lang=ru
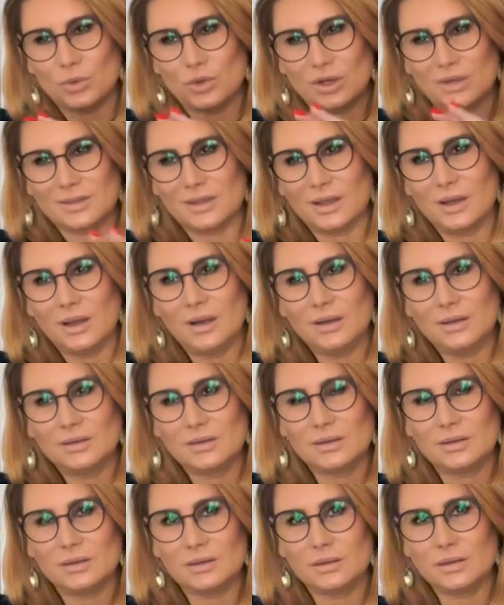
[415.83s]

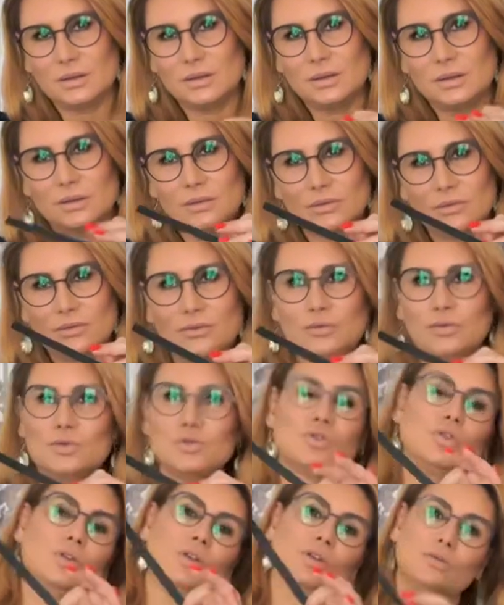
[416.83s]
проталины и в
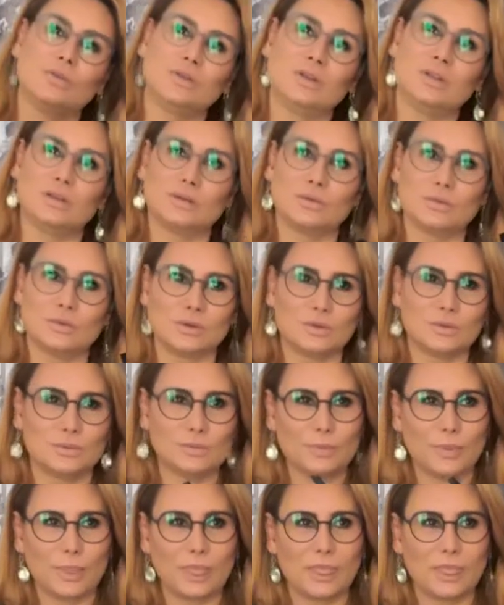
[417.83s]
воздухе вот эта вот